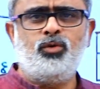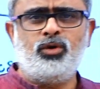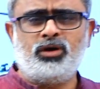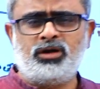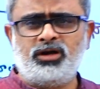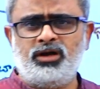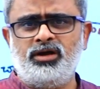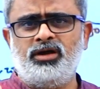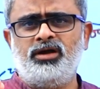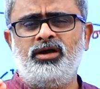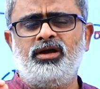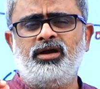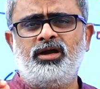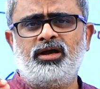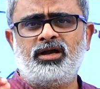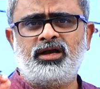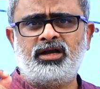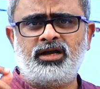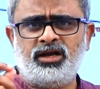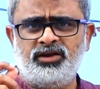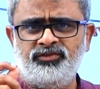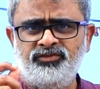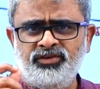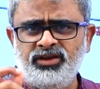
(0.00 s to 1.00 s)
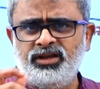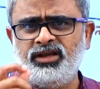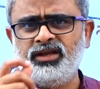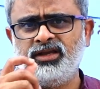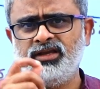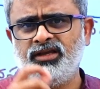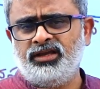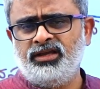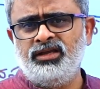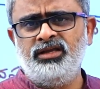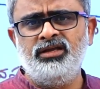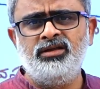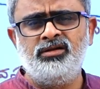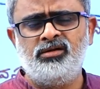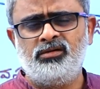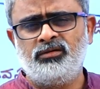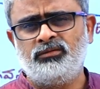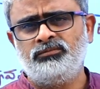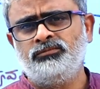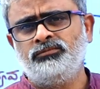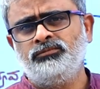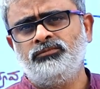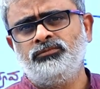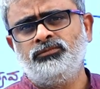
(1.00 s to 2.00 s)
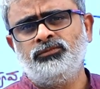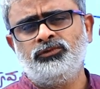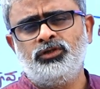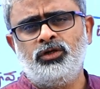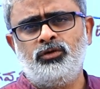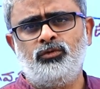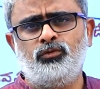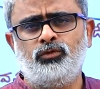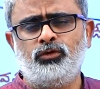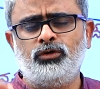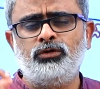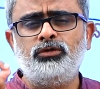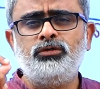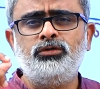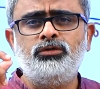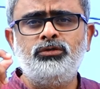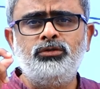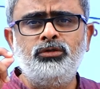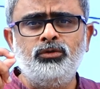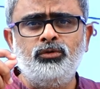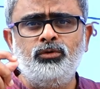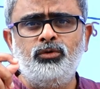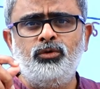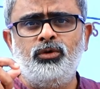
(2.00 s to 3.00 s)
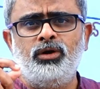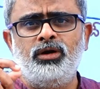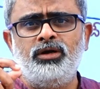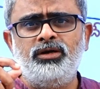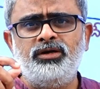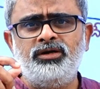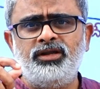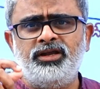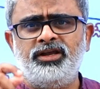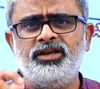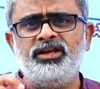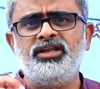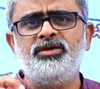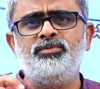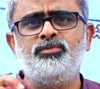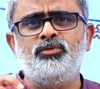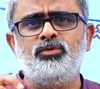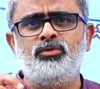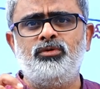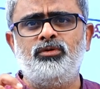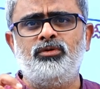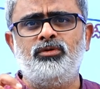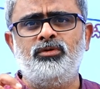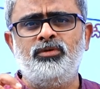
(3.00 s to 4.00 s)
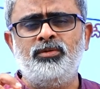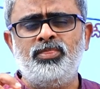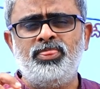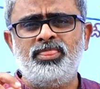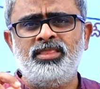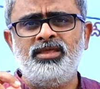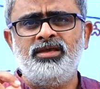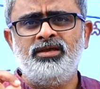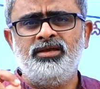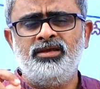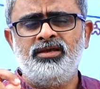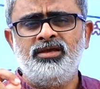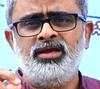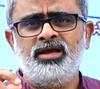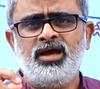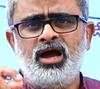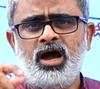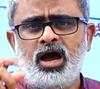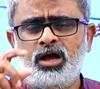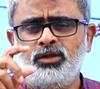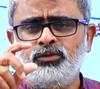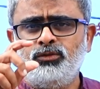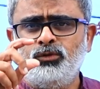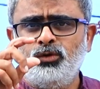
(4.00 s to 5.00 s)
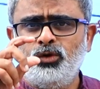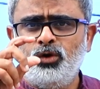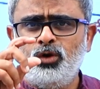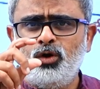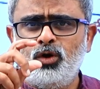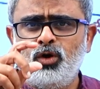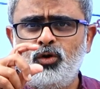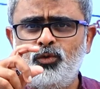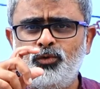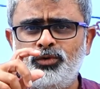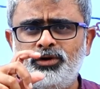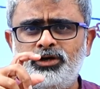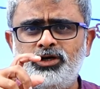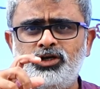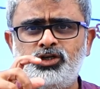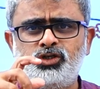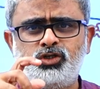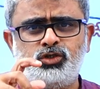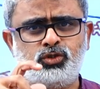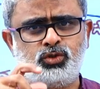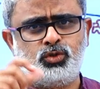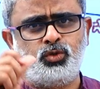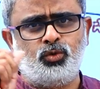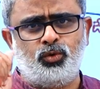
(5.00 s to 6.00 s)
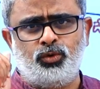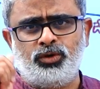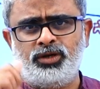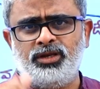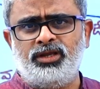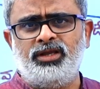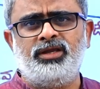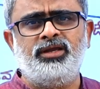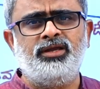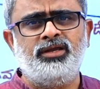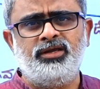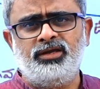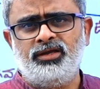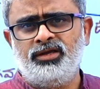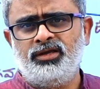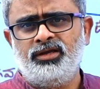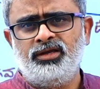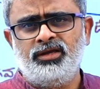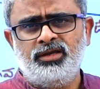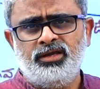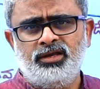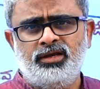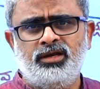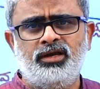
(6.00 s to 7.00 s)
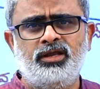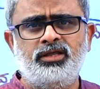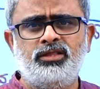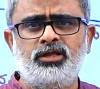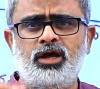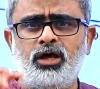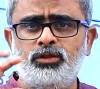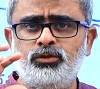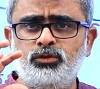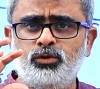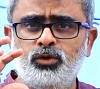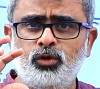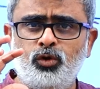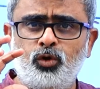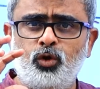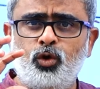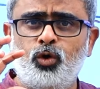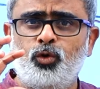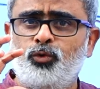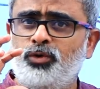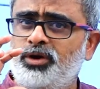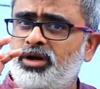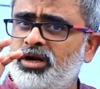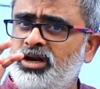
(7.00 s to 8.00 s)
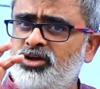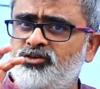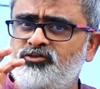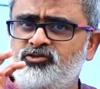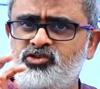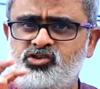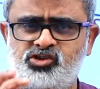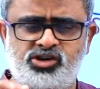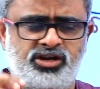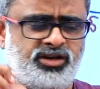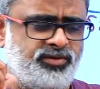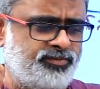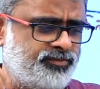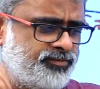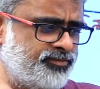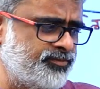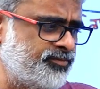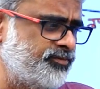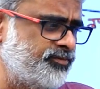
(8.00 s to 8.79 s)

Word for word: ఒక కవికి వస్తువు అంటేనేమో అందులో ఉన్న స్టోరీ లేదా అందులో ఉన్న విషయం